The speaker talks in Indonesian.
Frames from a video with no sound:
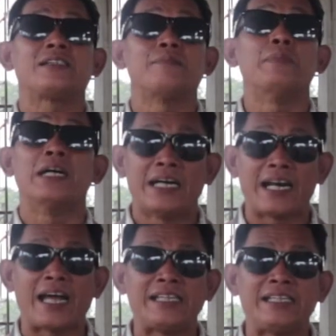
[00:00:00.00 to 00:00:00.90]

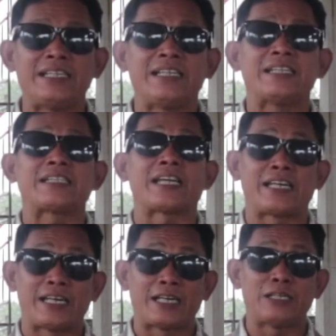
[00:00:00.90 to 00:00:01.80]
mengenai
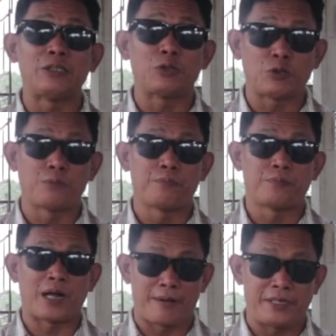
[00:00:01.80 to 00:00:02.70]
channel YouTube
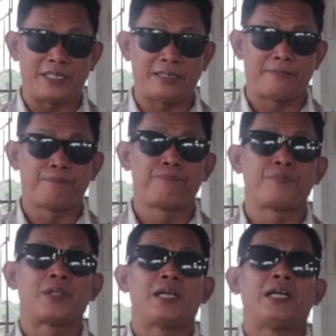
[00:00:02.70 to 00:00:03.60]
kami.
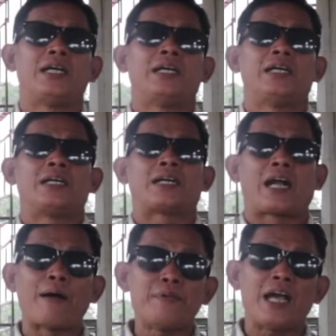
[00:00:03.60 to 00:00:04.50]

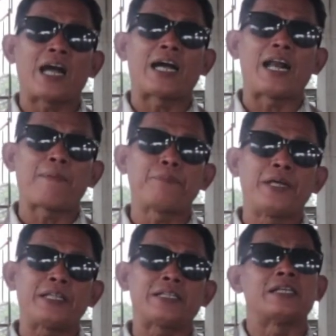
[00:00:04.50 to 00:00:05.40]
Kami akan
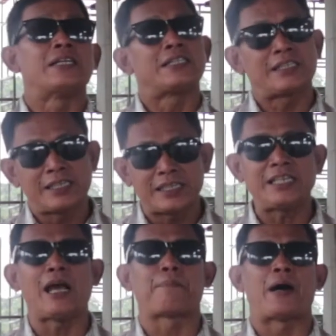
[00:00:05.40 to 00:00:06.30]
update
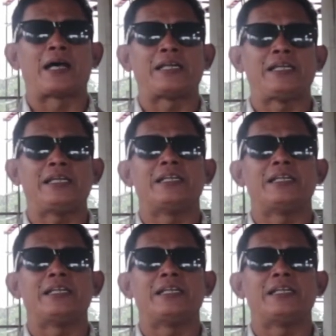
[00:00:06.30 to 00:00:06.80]
setiap hari